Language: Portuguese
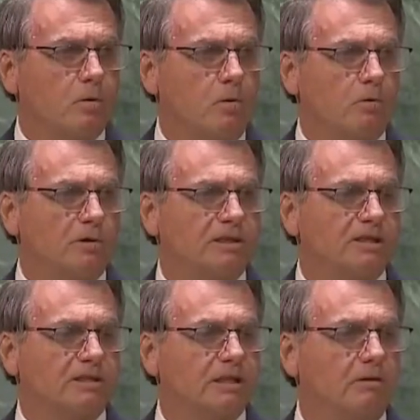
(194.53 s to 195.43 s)
com
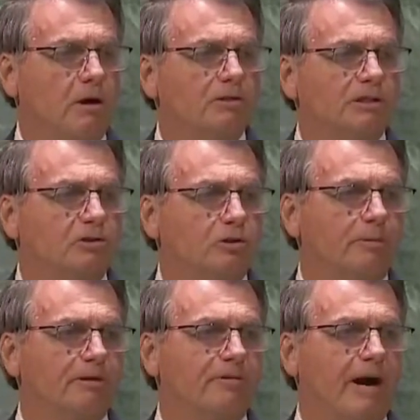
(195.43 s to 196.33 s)
concessão ao
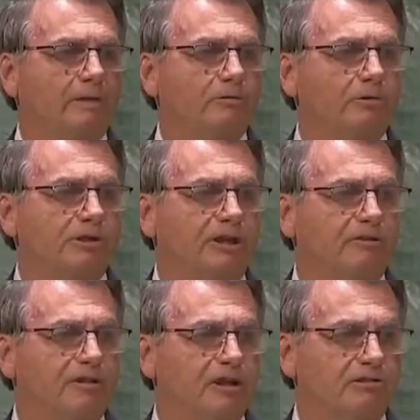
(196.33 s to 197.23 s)
setor privado do
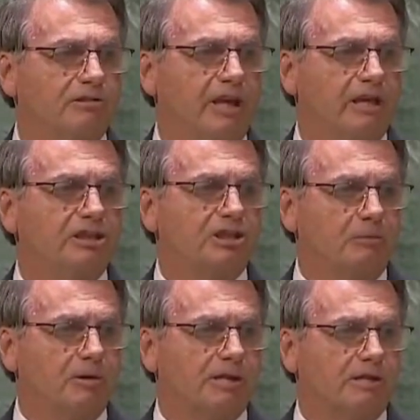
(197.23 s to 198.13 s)
serviço de
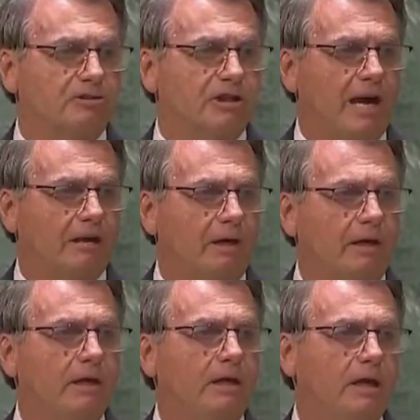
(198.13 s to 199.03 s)
distribuição de água